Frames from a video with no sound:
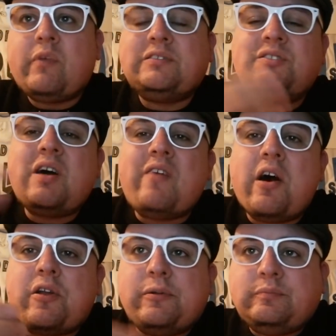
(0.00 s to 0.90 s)
sta
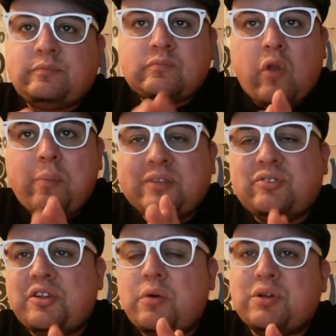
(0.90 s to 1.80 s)
VAR,
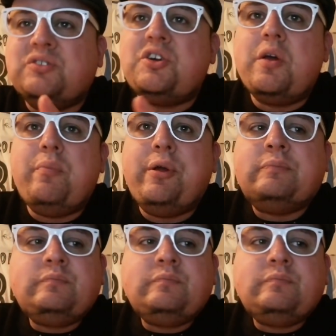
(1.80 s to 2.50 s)
mettetela pure in Serie B.